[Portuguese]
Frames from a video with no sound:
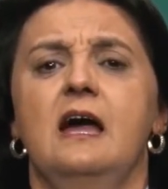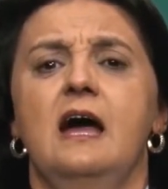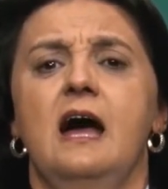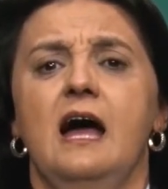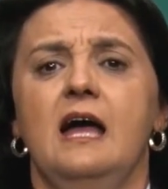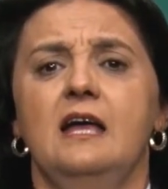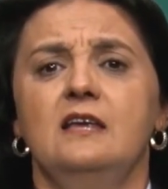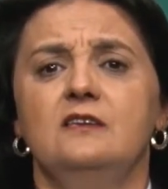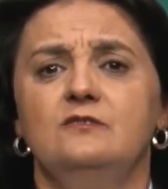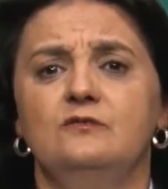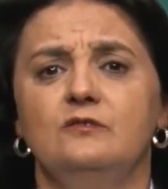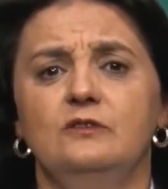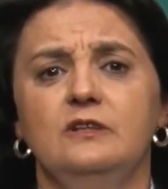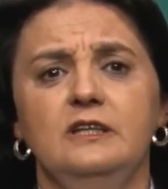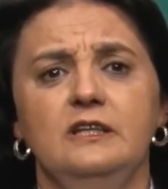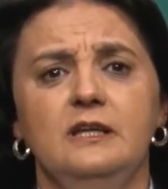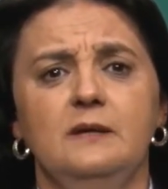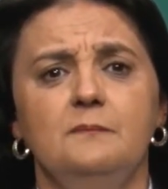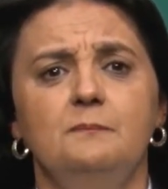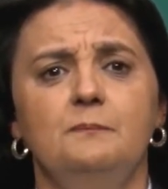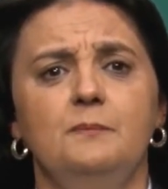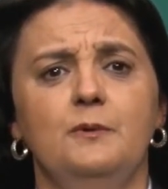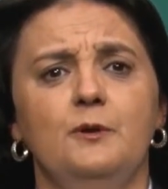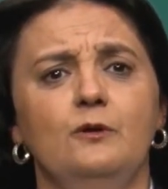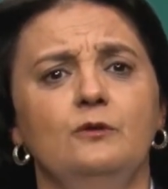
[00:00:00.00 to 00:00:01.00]
A insulina é
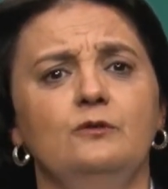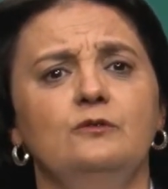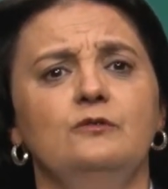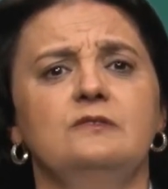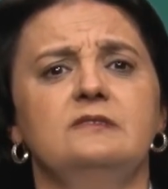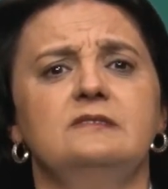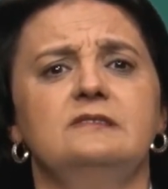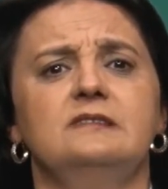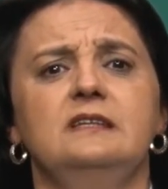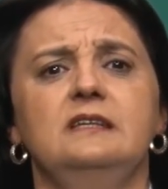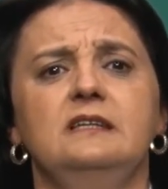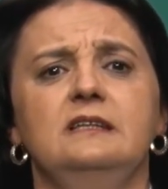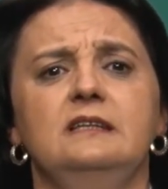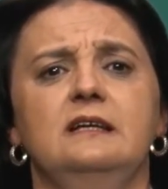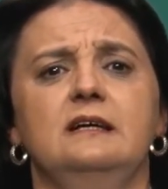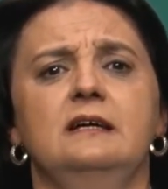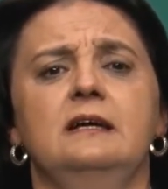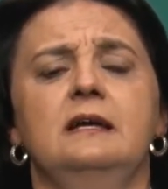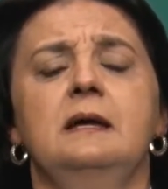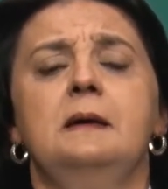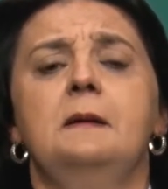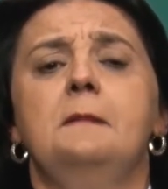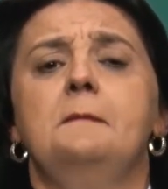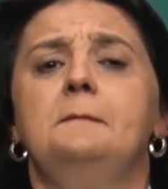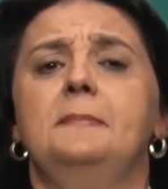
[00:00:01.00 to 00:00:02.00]
produzida
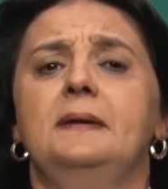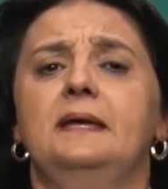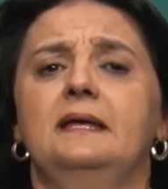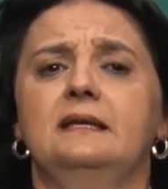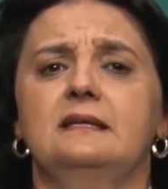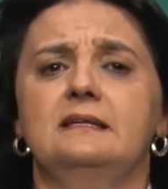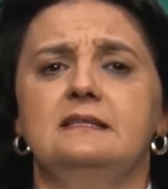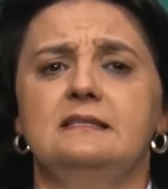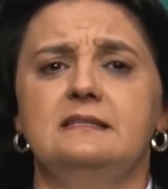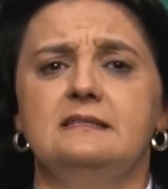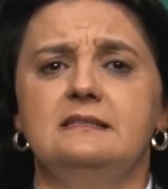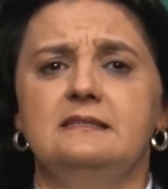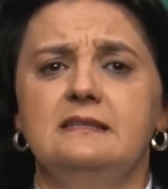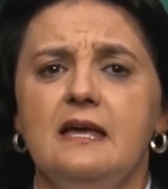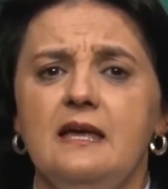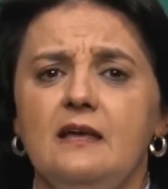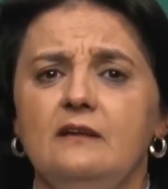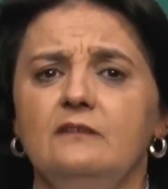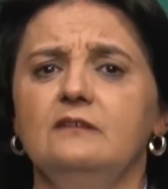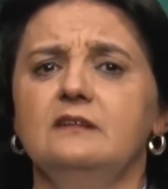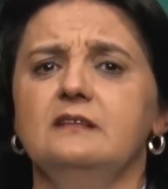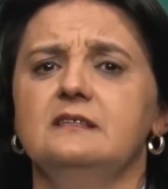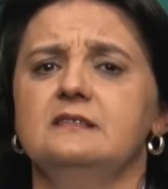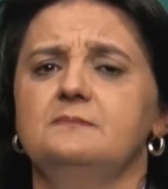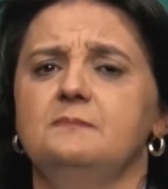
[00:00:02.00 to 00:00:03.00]
pelas
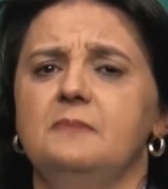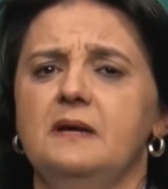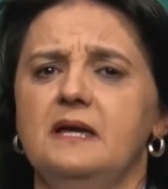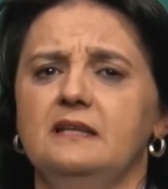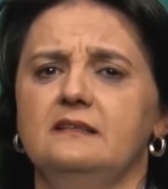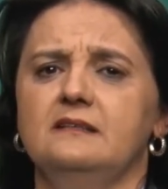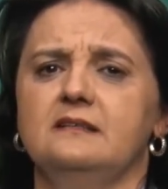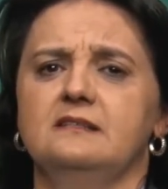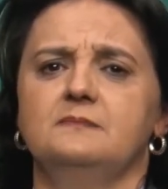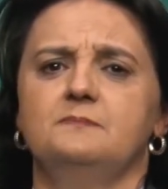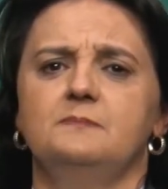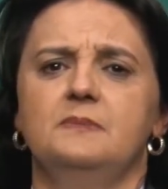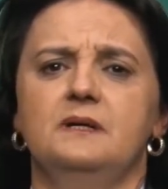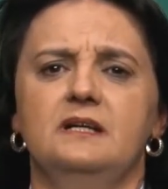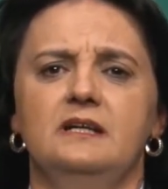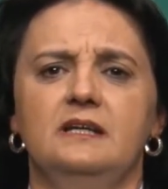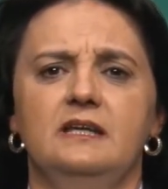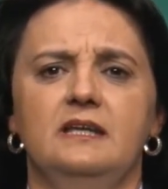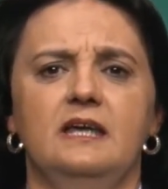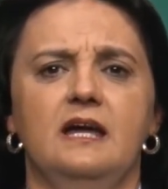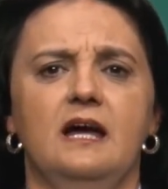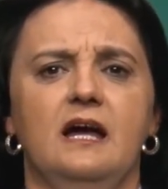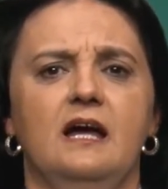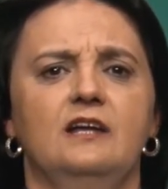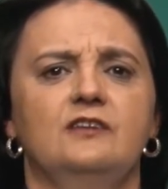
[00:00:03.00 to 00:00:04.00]
células betas
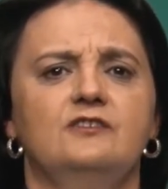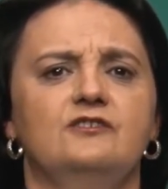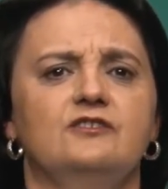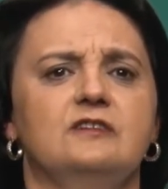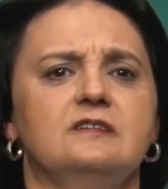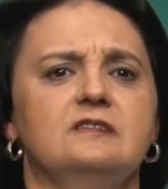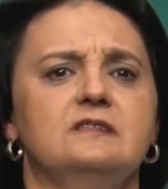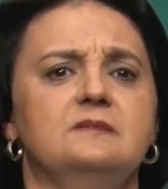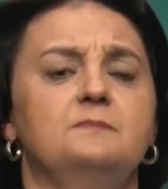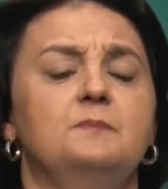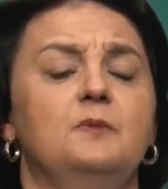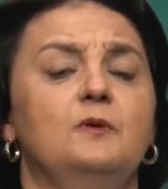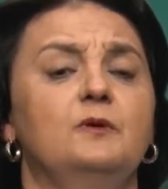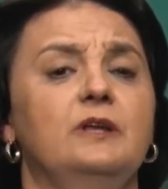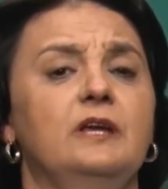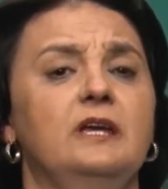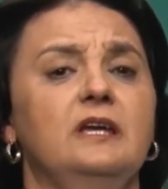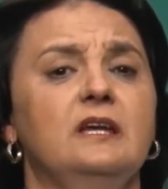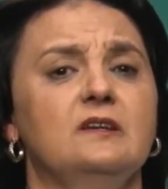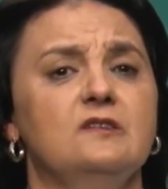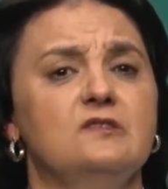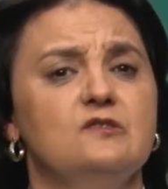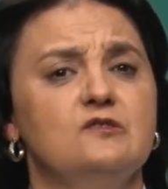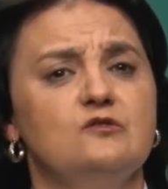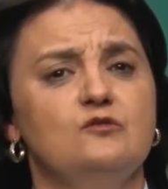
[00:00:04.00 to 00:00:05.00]
pancreáticas,
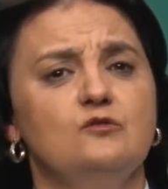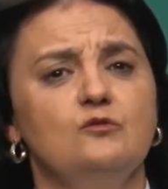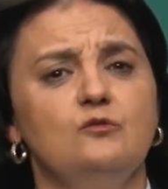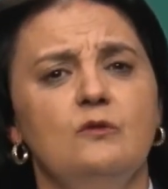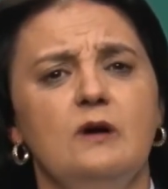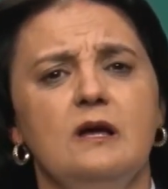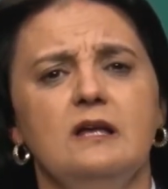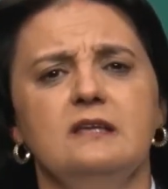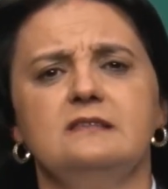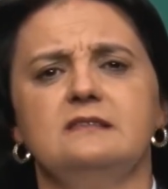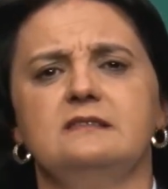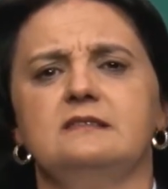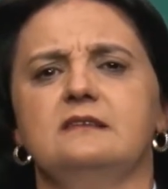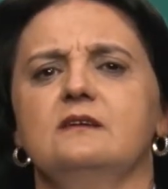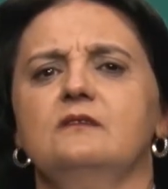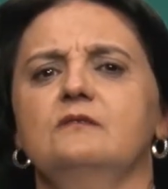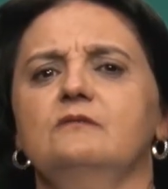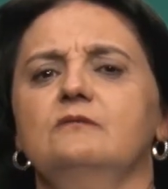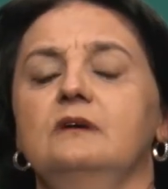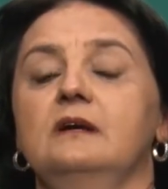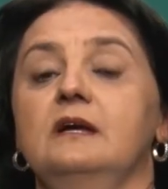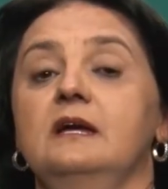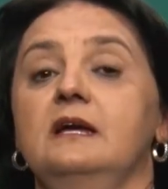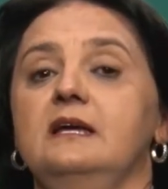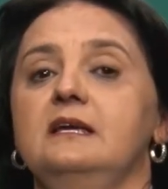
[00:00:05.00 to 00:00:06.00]
porém a sua
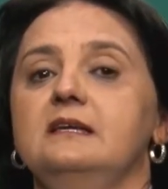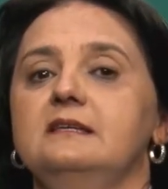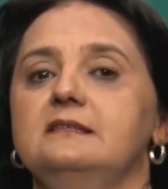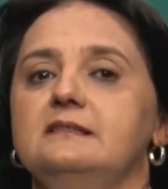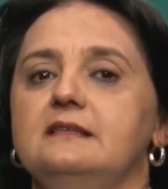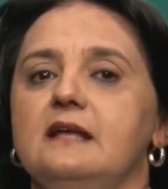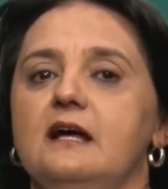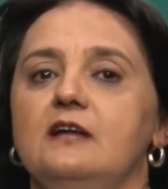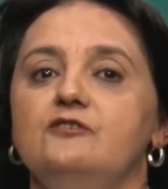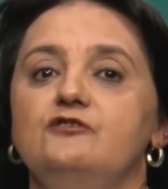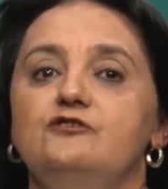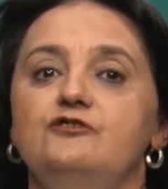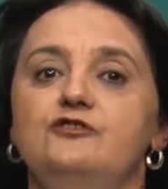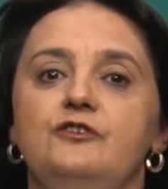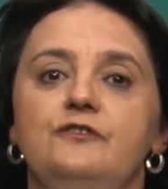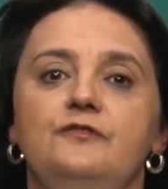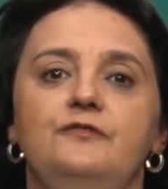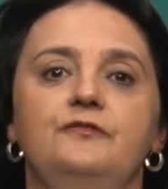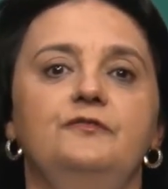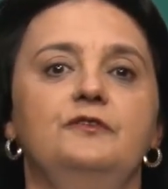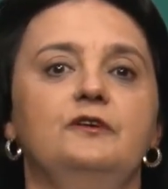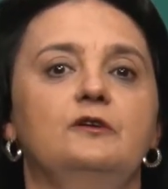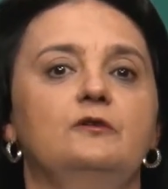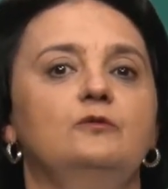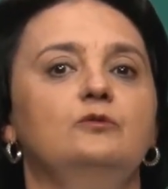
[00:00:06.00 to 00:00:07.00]
ação está
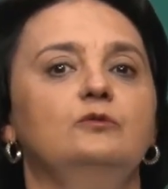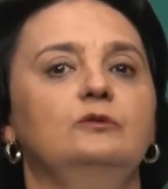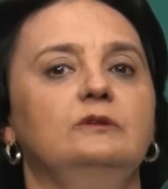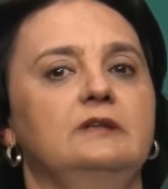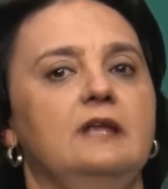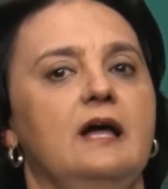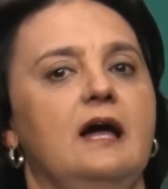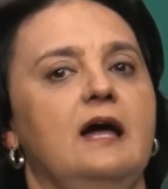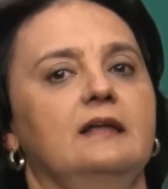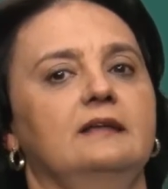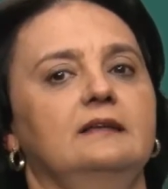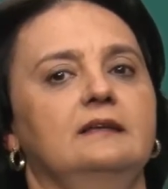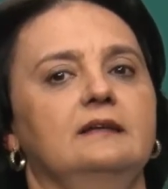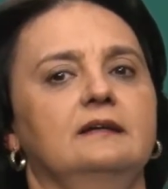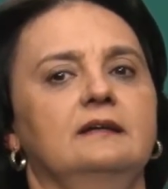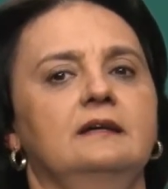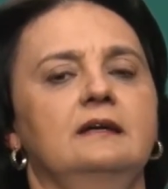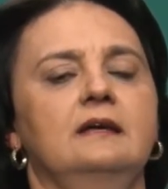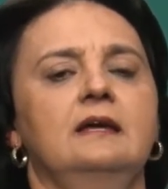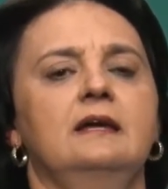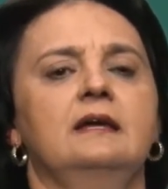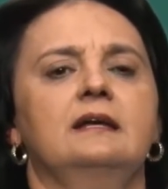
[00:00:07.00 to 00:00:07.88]
dificultada,